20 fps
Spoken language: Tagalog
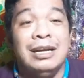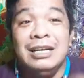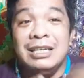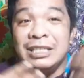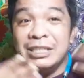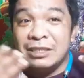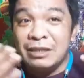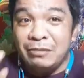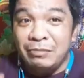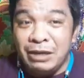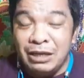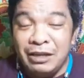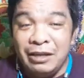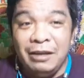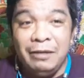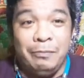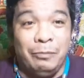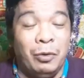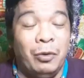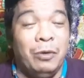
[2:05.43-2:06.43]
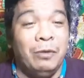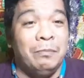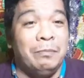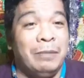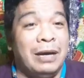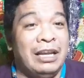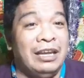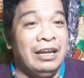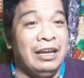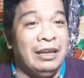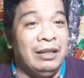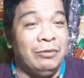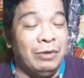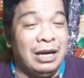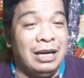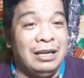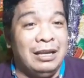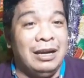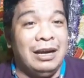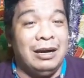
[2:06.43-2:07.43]
sa mali pong
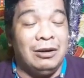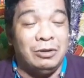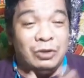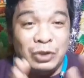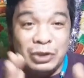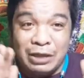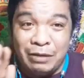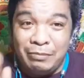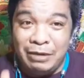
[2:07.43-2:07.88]
paniniwala o sa